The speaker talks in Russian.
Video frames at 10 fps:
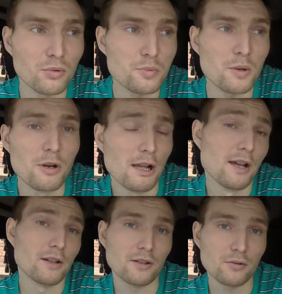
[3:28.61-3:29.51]
В общем,
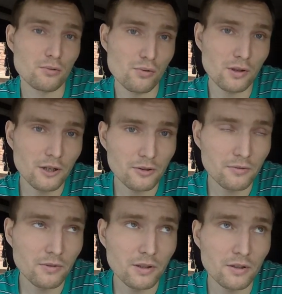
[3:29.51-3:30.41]
догружаю
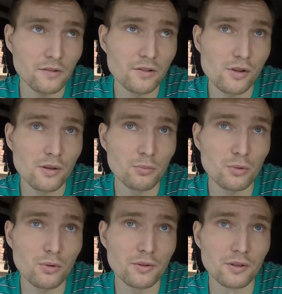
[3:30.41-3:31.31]
2 с лишним
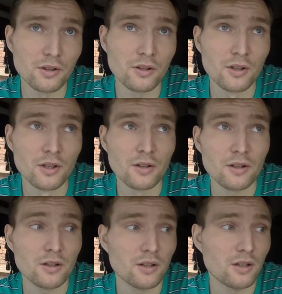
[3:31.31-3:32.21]
тонны э,